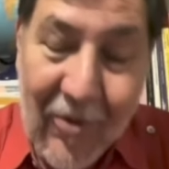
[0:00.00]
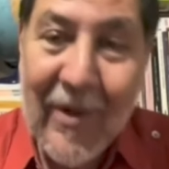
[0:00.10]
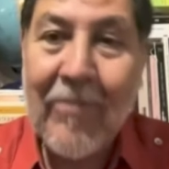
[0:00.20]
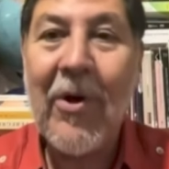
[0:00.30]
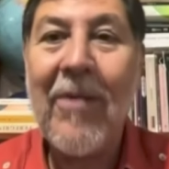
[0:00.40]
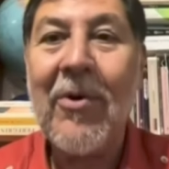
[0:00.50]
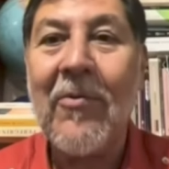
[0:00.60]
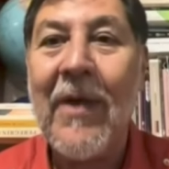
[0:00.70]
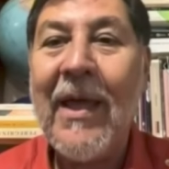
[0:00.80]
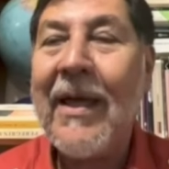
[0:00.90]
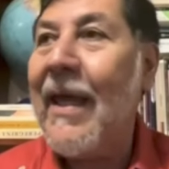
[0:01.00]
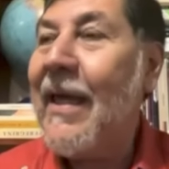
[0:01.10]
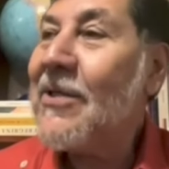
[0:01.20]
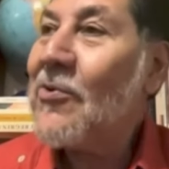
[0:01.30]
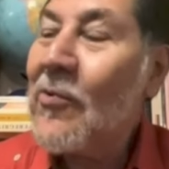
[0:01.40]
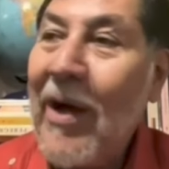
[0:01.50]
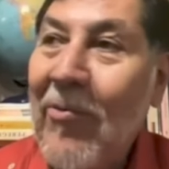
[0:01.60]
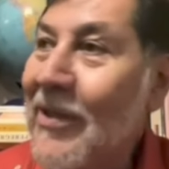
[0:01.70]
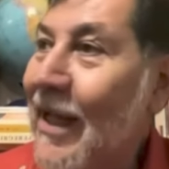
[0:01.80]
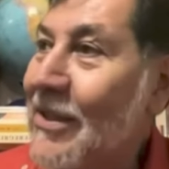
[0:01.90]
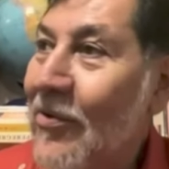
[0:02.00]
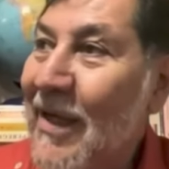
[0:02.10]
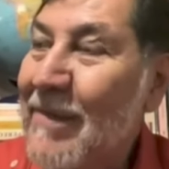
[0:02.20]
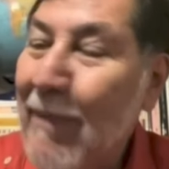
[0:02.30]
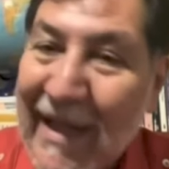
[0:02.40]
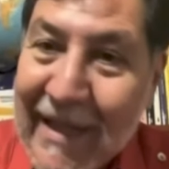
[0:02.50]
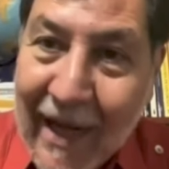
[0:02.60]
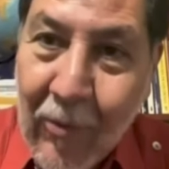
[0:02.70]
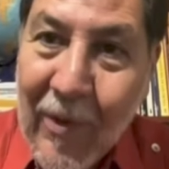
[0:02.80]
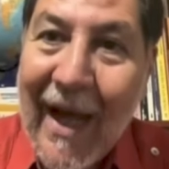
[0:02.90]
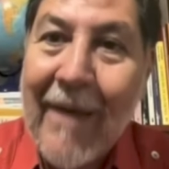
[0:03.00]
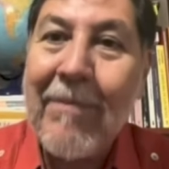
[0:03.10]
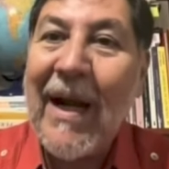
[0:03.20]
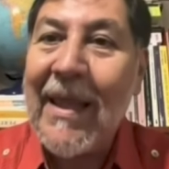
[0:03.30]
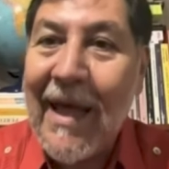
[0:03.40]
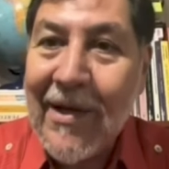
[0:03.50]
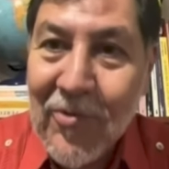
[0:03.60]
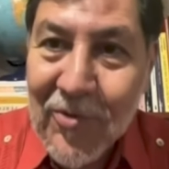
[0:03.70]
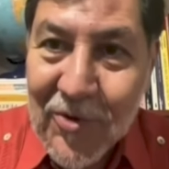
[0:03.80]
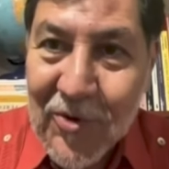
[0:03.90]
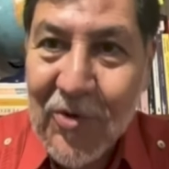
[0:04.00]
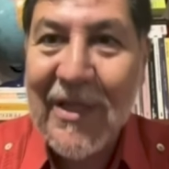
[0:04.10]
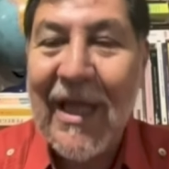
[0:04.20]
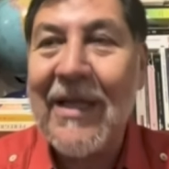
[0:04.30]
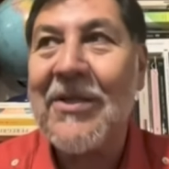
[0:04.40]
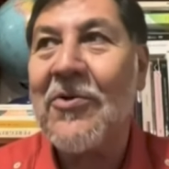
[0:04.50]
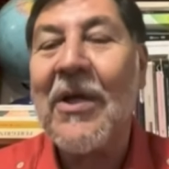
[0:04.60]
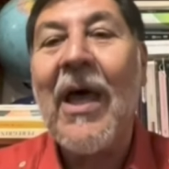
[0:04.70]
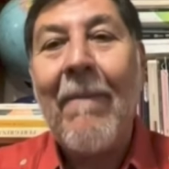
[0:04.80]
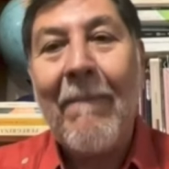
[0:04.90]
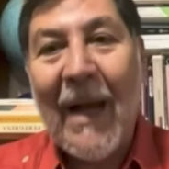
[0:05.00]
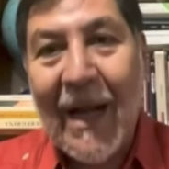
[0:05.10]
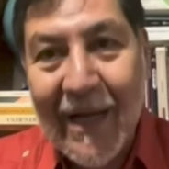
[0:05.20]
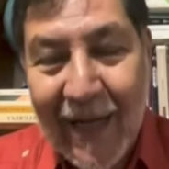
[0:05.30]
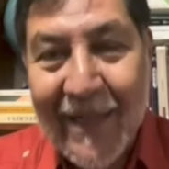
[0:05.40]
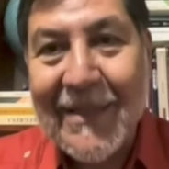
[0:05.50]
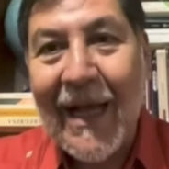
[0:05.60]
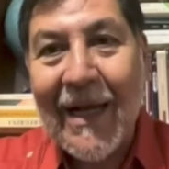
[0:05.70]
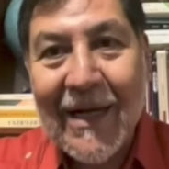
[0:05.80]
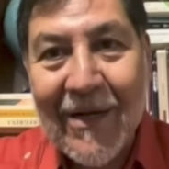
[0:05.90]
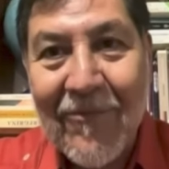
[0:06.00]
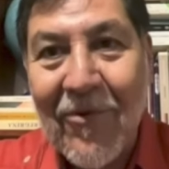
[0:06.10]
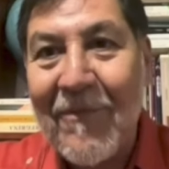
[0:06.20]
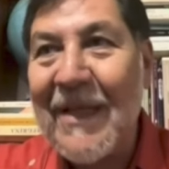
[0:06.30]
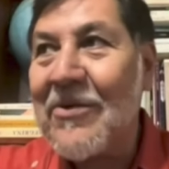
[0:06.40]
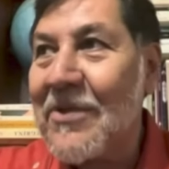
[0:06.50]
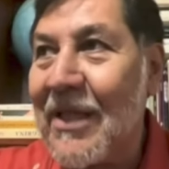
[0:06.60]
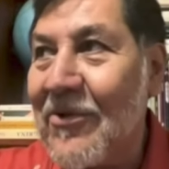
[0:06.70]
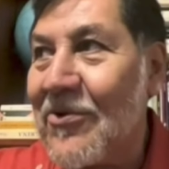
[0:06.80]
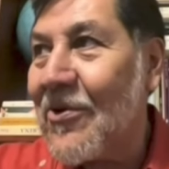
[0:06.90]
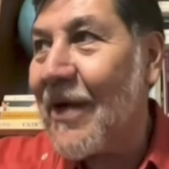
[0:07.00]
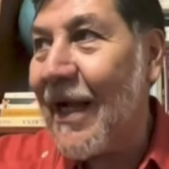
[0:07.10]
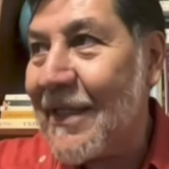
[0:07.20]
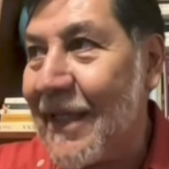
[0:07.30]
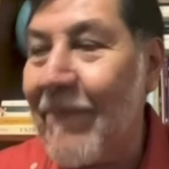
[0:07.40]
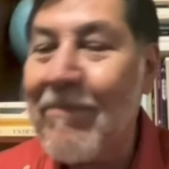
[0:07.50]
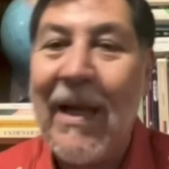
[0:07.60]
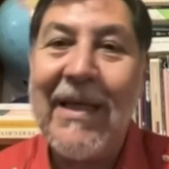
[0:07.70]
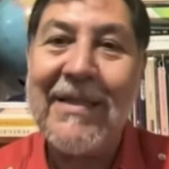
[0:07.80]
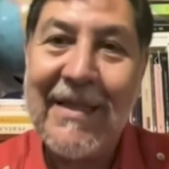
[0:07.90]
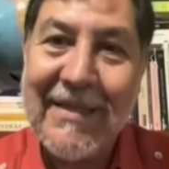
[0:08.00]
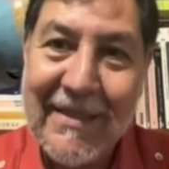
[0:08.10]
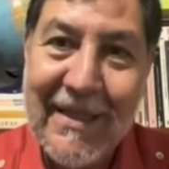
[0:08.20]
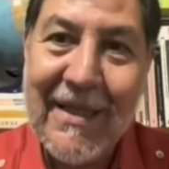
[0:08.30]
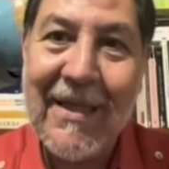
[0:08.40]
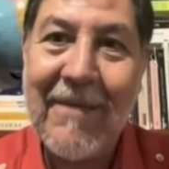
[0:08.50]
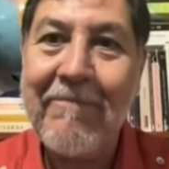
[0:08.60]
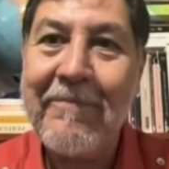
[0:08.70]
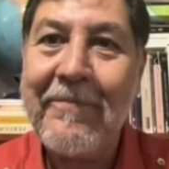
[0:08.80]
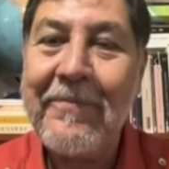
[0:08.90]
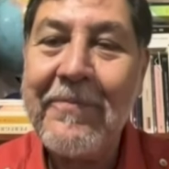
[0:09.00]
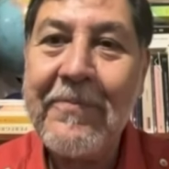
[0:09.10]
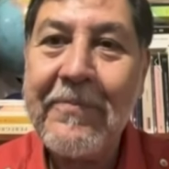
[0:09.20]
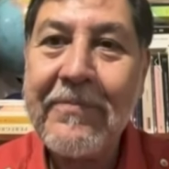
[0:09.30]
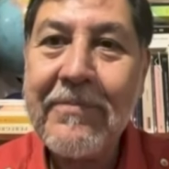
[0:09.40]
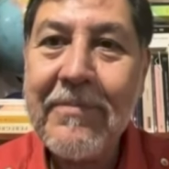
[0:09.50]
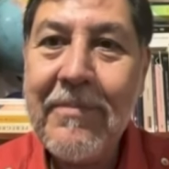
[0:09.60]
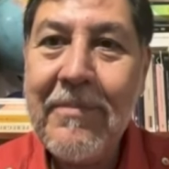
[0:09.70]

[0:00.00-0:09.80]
del pueblo, que hizo una votación espectacular para darnos los dos tercios para realizar las reformas constitucionales que el país necesita. Pues vamos a,